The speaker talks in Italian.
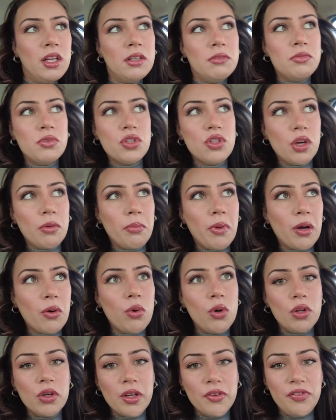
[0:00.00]
insomma
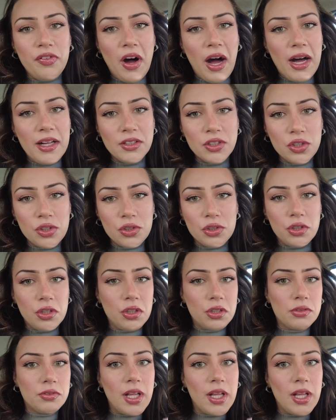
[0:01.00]
quello che faccio,